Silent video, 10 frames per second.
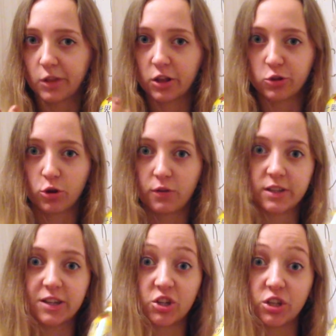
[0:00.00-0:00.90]
от которой
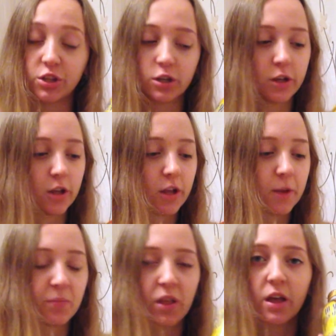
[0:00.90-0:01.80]
вас тошнит.
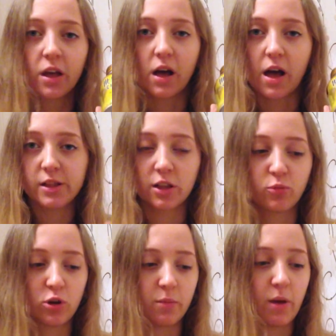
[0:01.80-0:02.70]
А этот
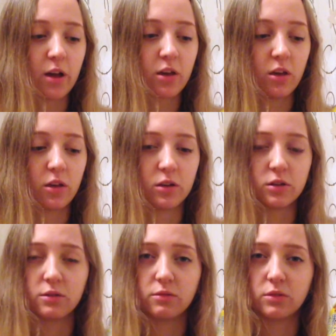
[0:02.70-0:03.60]
более мягкий,
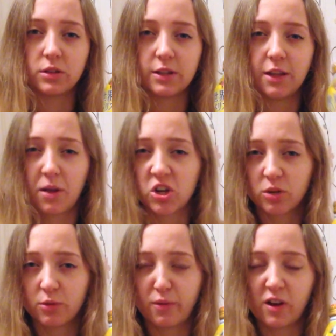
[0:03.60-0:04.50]
э, с
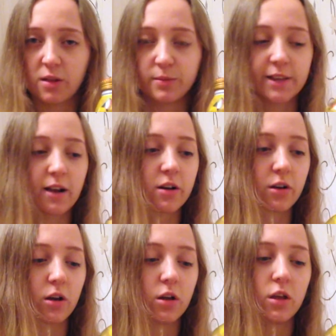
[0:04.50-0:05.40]
небольшим добавлением
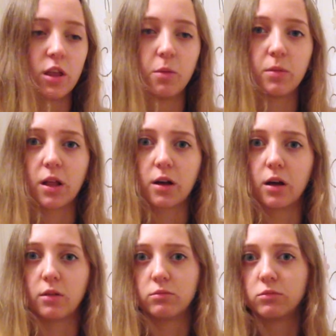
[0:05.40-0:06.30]
сахара и
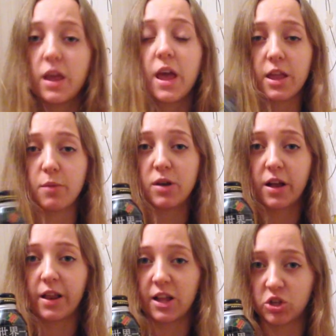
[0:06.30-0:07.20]
молока. И они были
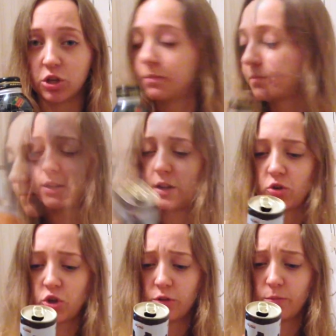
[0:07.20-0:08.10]
горячие.
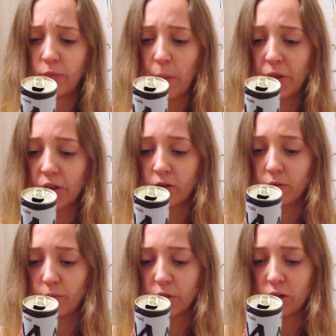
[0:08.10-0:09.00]
Следующий
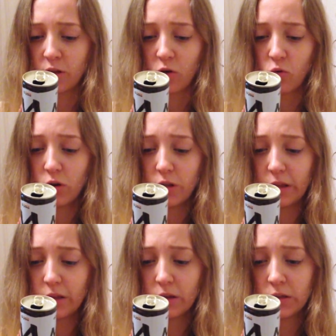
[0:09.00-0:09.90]
напиток
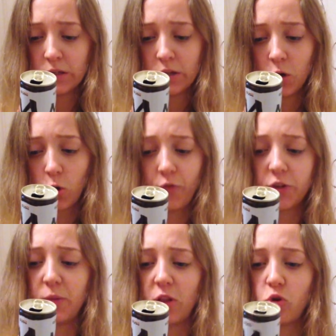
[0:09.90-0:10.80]
безалкогольный, кофе
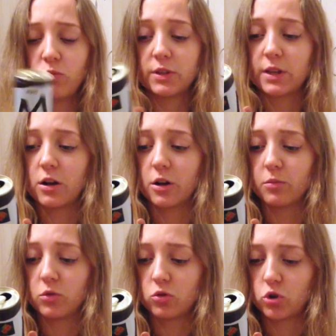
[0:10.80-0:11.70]
с молоком и
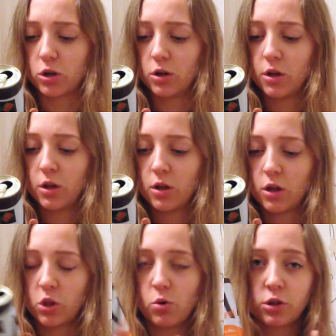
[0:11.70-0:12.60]
сахаром тоже.
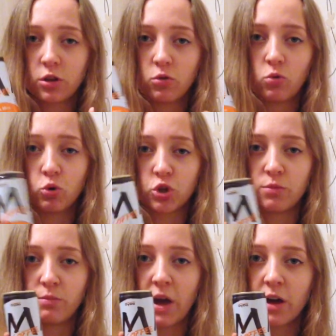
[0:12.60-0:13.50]
Но этот
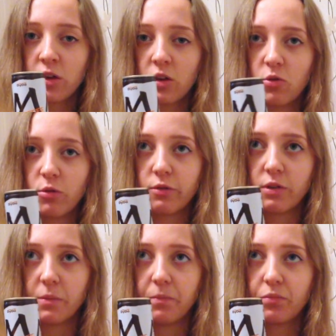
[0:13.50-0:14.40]
очень мягкий
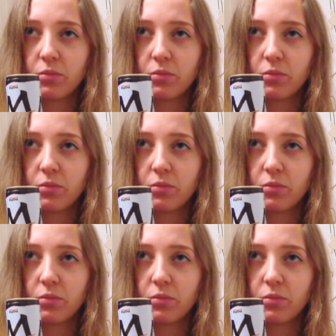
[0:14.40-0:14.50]
кофе,